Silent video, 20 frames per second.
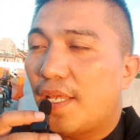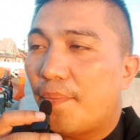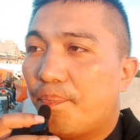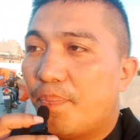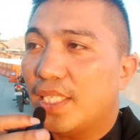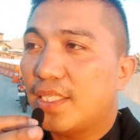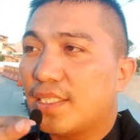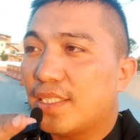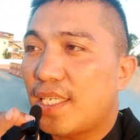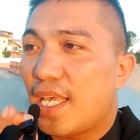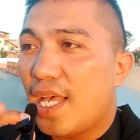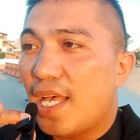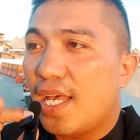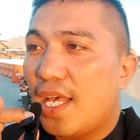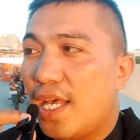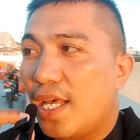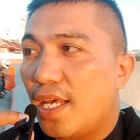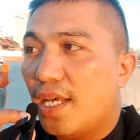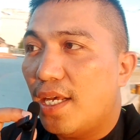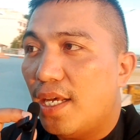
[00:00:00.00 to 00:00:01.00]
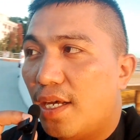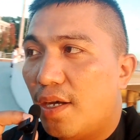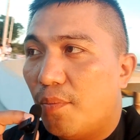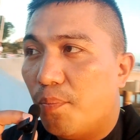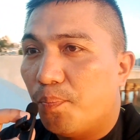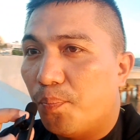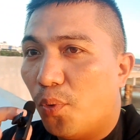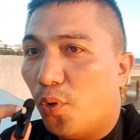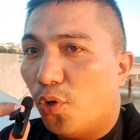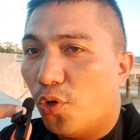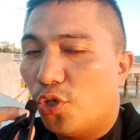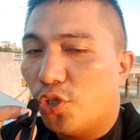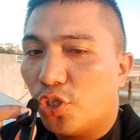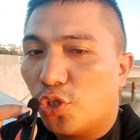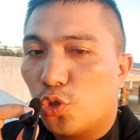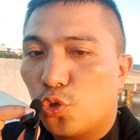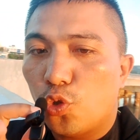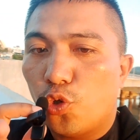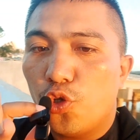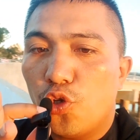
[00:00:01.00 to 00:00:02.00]
dapit sa
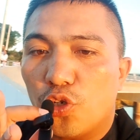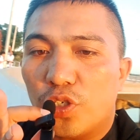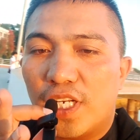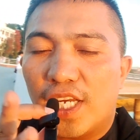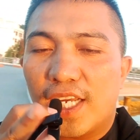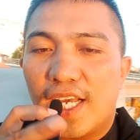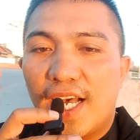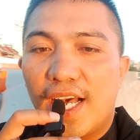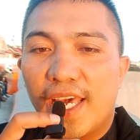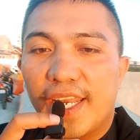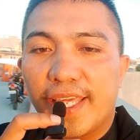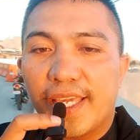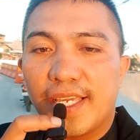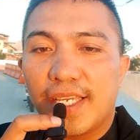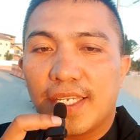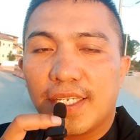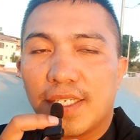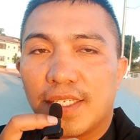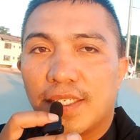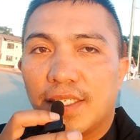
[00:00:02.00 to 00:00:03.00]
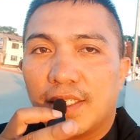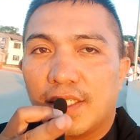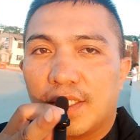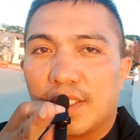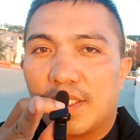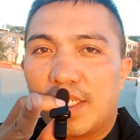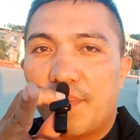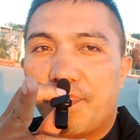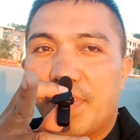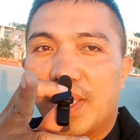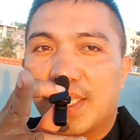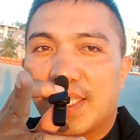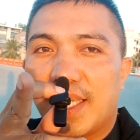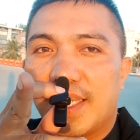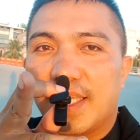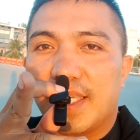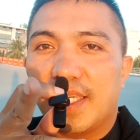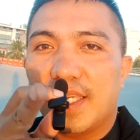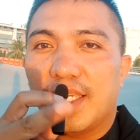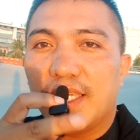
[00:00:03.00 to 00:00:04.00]
port tuyok na kaaring dapit
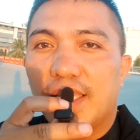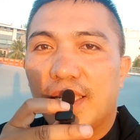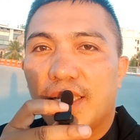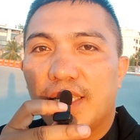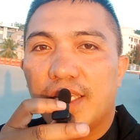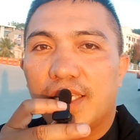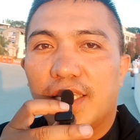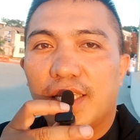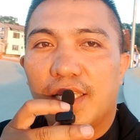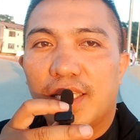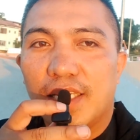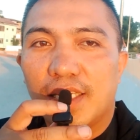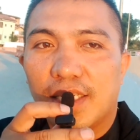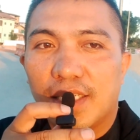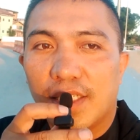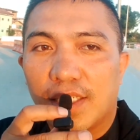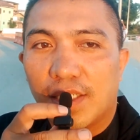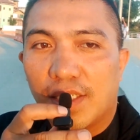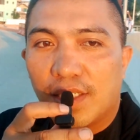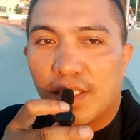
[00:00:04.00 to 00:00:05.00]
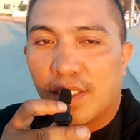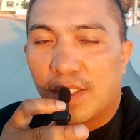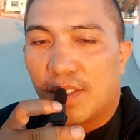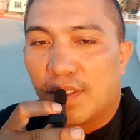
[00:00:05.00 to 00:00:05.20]
aning